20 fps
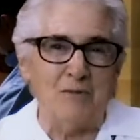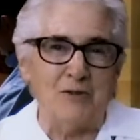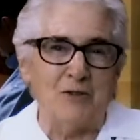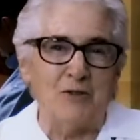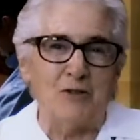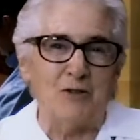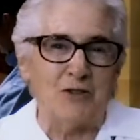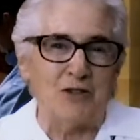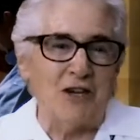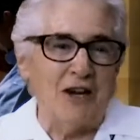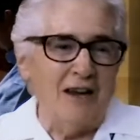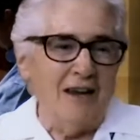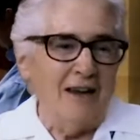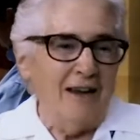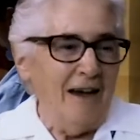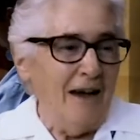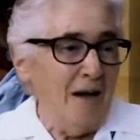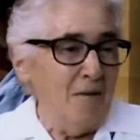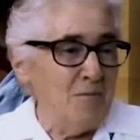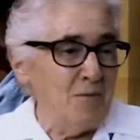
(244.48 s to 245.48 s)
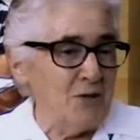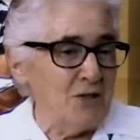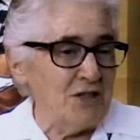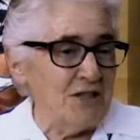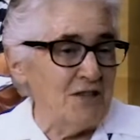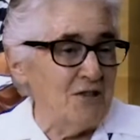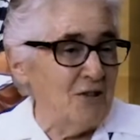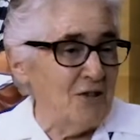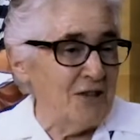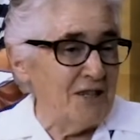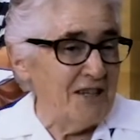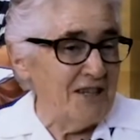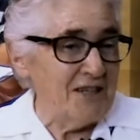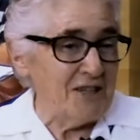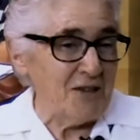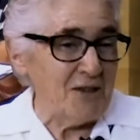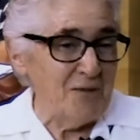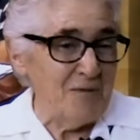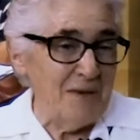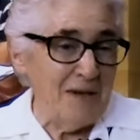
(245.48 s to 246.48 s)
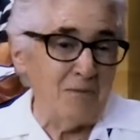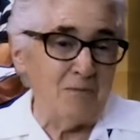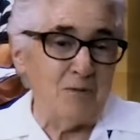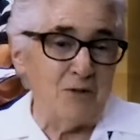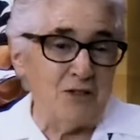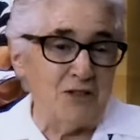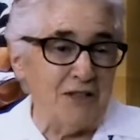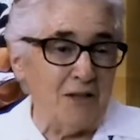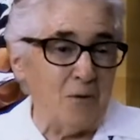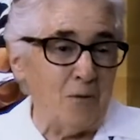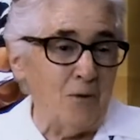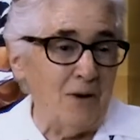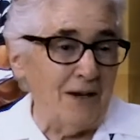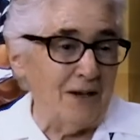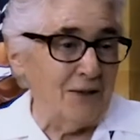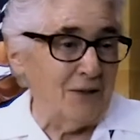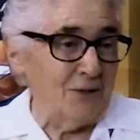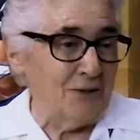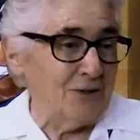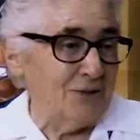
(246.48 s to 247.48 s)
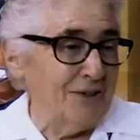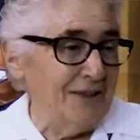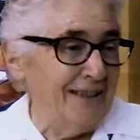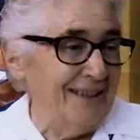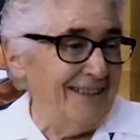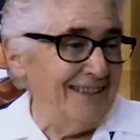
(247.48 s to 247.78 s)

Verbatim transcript: pues nos, ah, pues no quieres comer, pues te guardo,